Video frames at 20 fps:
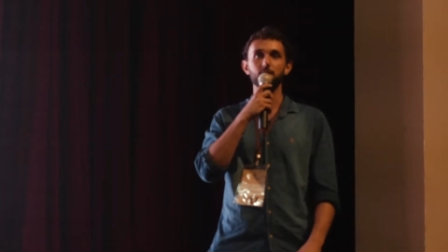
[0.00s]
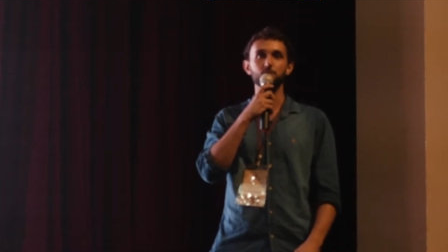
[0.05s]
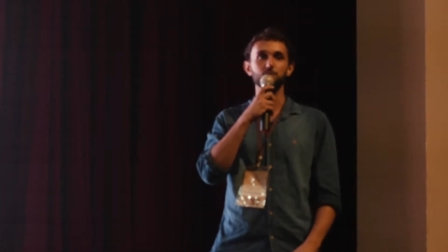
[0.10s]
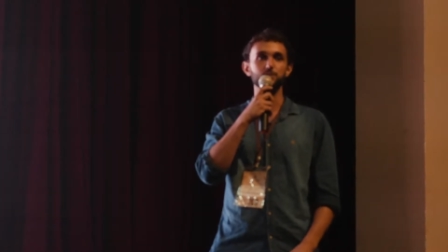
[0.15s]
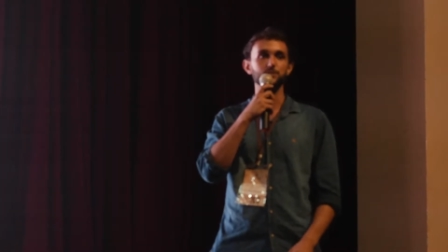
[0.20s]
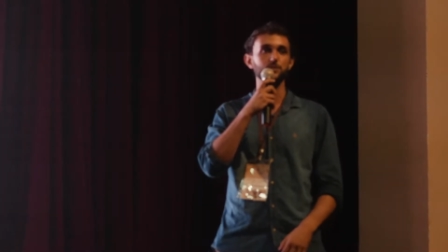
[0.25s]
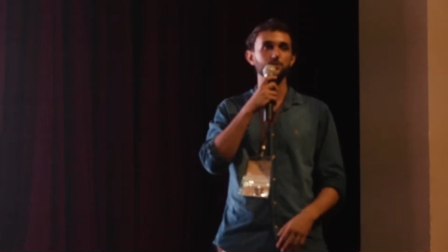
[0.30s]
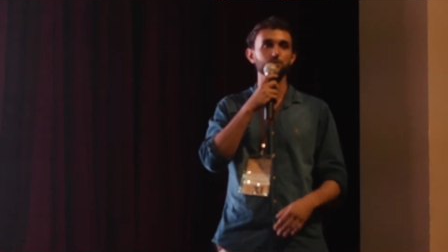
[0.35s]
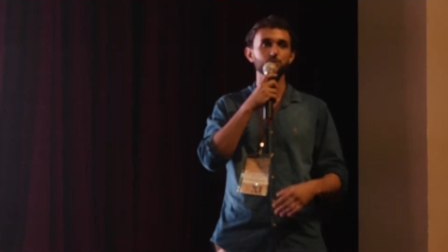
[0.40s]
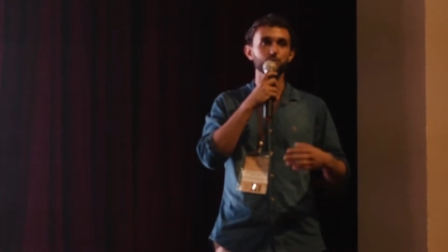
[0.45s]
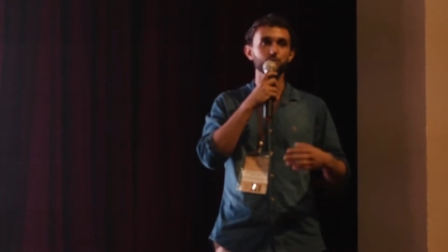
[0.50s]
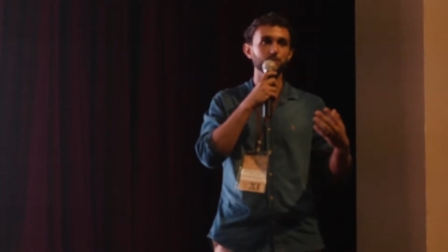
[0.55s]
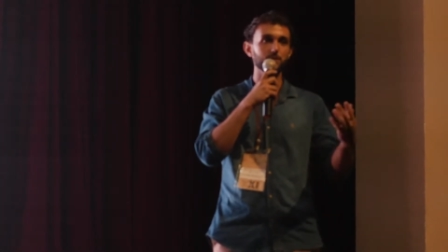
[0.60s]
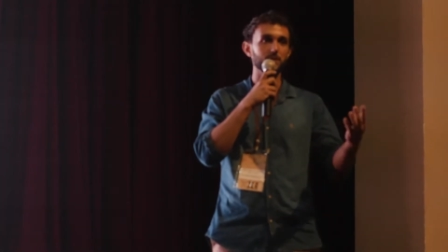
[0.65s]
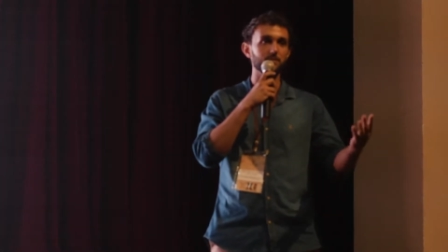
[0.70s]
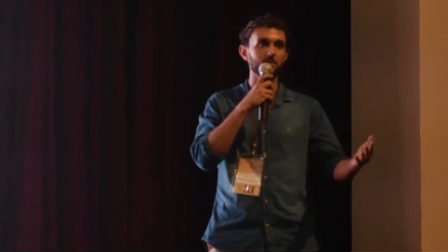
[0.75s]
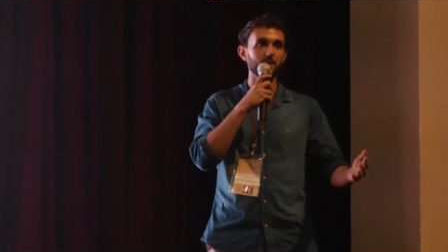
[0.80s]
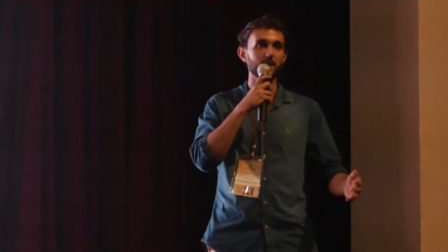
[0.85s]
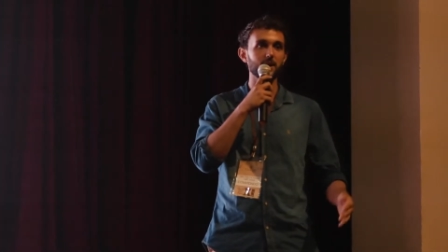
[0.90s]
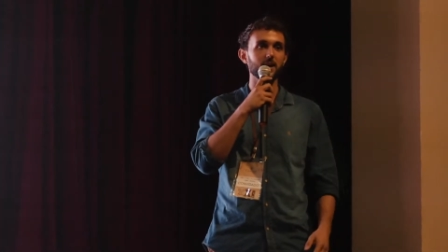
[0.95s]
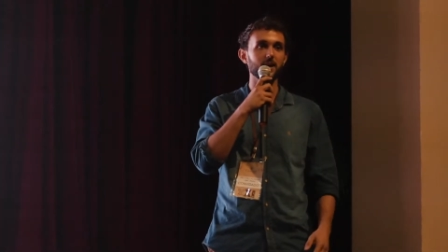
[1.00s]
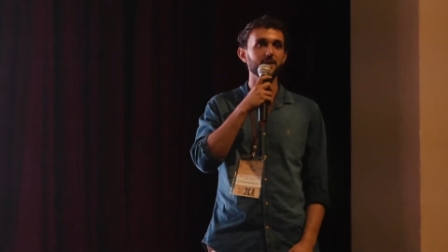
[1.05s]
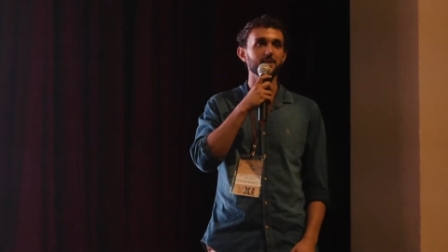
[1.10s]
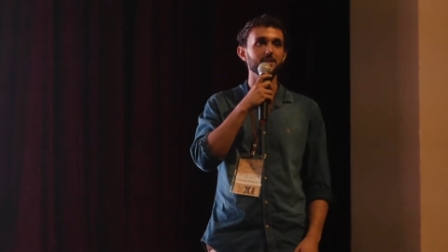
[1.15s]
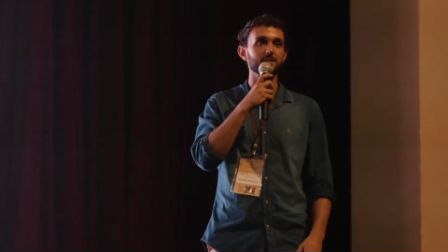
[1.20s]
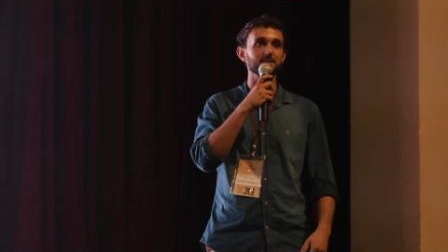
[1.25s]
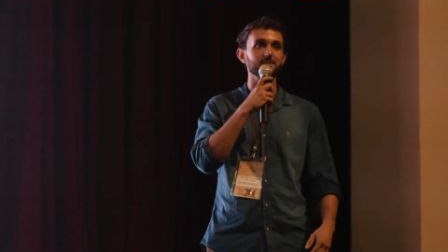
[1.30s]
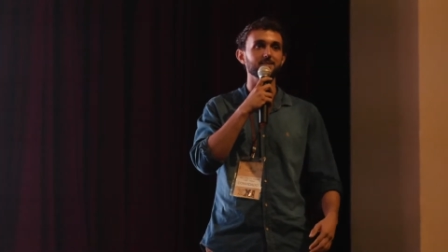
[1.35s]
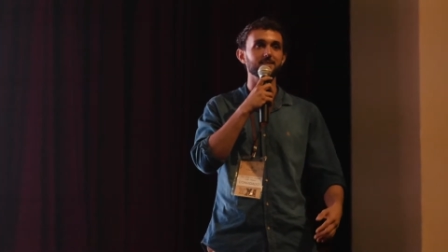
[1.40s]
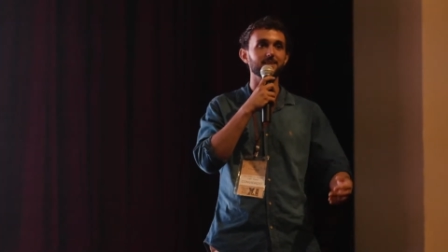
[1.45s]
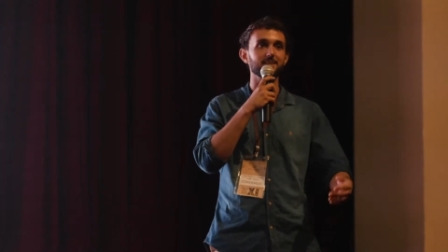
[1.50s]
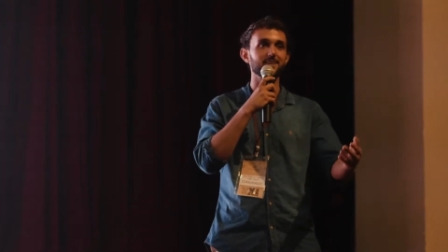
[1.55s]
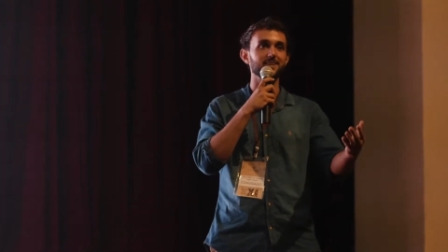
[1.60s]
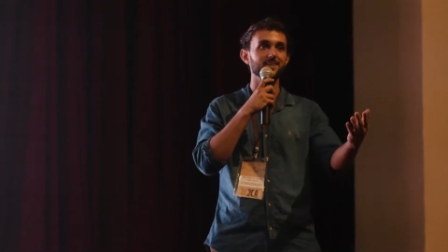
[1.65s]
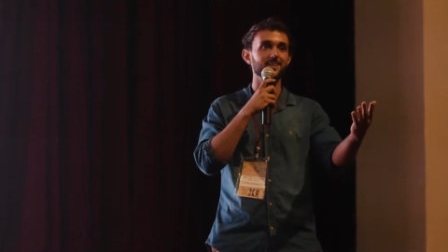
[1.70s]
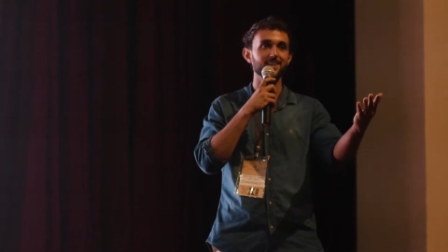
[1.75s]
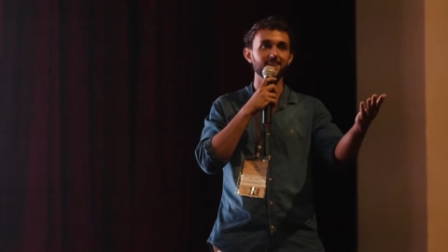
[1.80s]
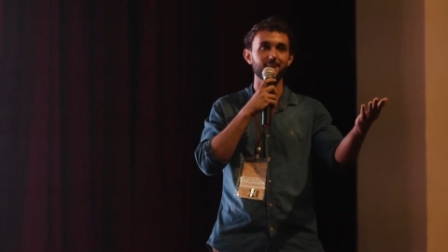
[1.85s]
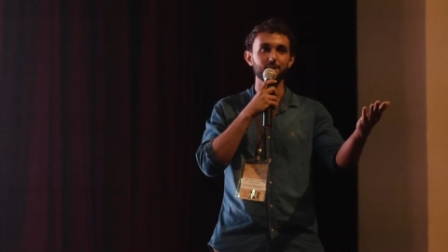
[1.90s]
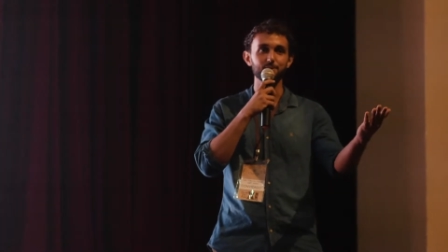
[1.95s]
o seu João Tavares, a
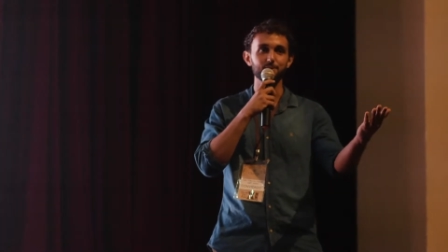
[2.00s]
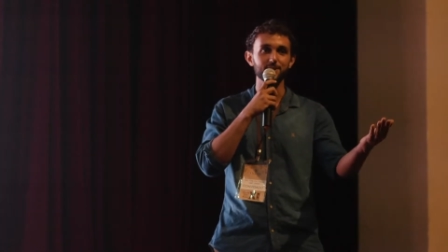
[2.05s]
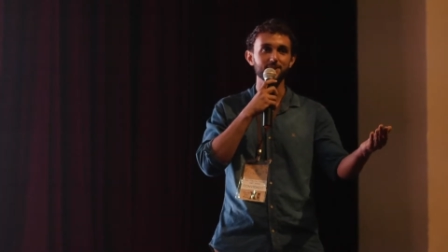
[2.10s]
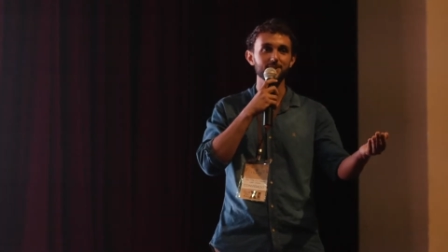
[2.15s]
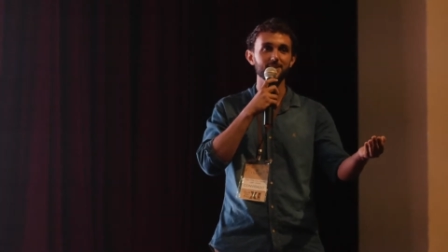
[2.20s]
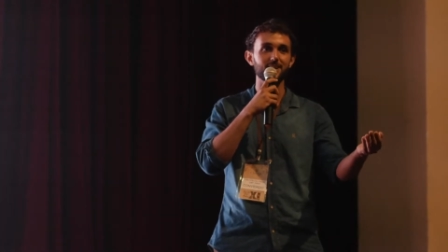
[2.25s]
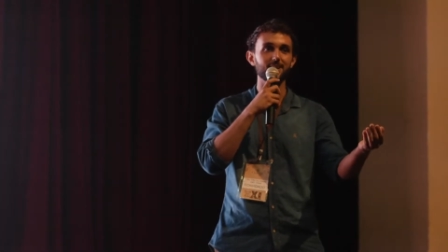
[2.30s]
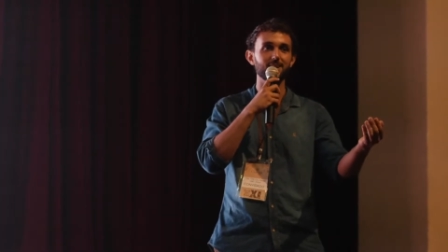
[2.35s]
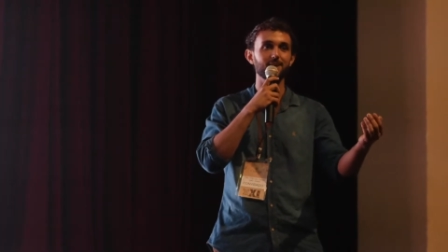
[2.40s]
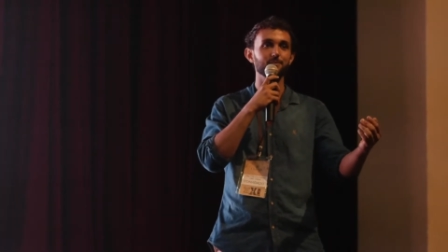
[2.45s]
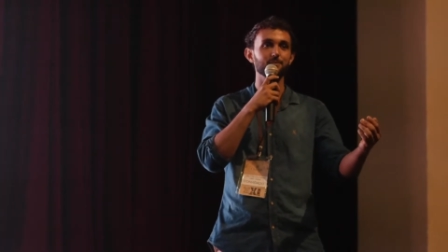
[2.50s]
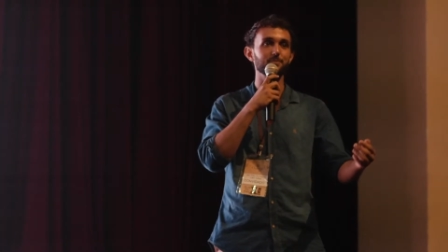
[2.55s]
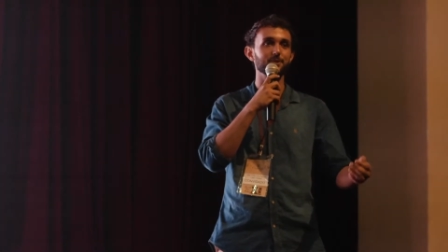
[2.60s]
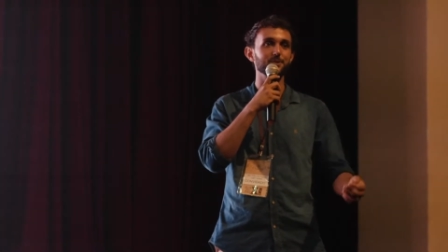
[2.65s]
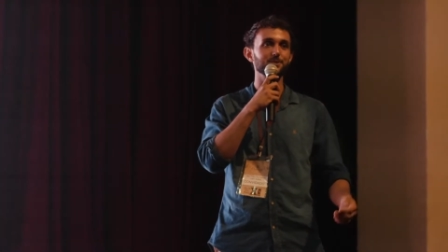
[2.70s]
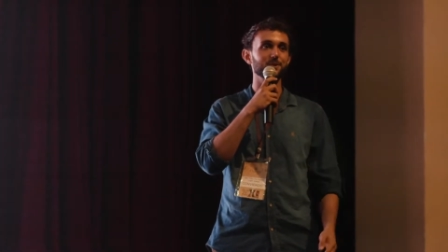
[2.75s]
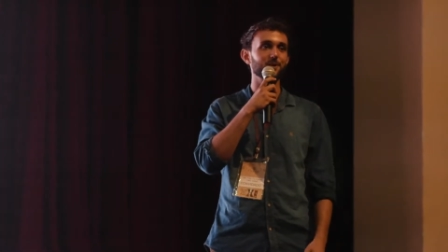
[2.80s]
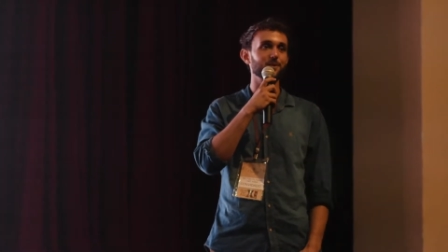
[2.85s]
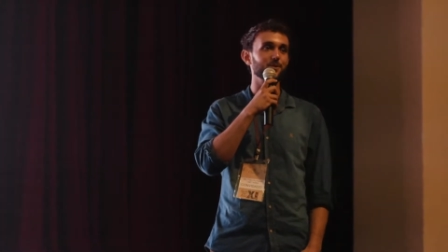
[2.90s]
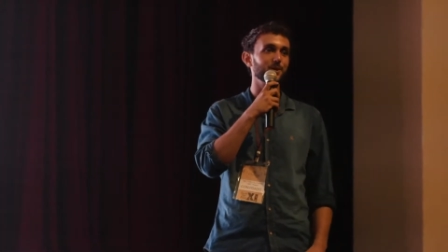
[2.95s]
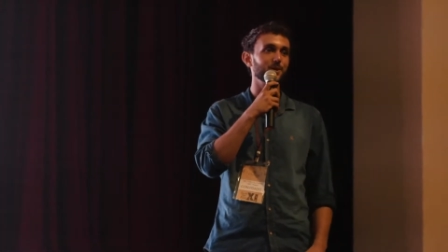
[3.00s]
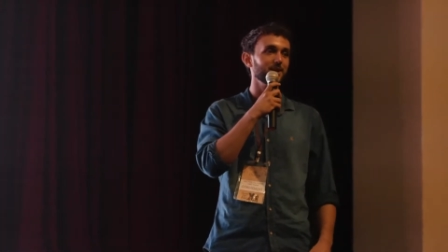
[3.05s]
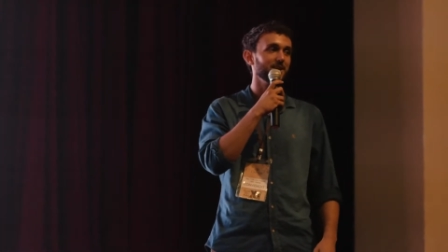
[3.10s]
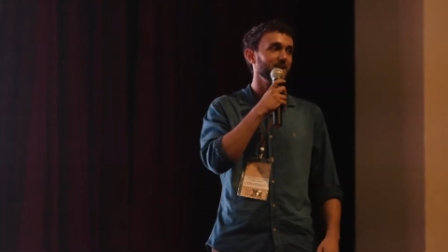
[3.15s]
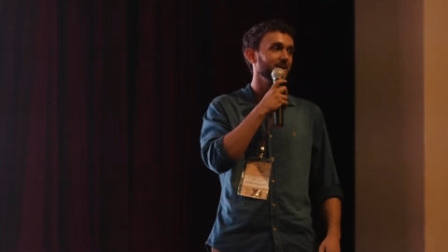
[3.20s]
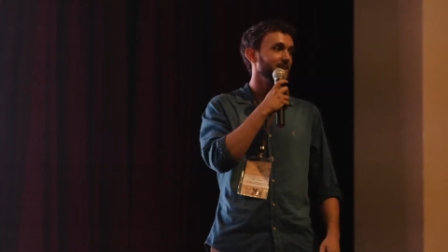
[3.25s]
Cláudia Sá, o pessoal